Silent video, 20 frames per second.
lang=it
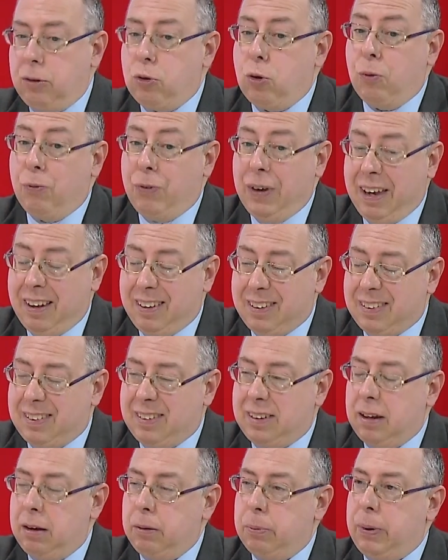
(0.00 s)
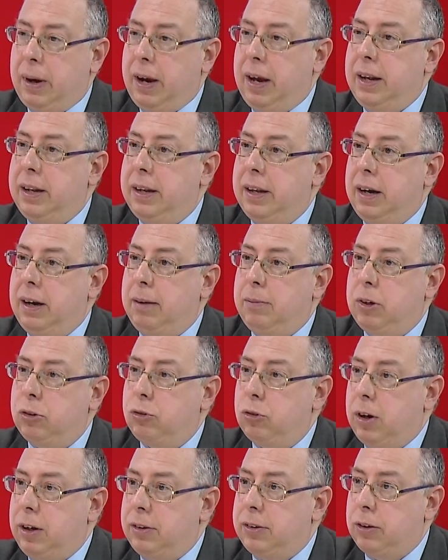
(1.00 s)
dovesse prendere la
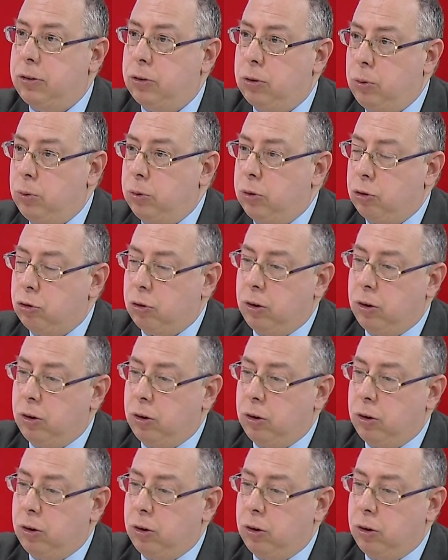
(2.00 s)
maggioranza assoluta,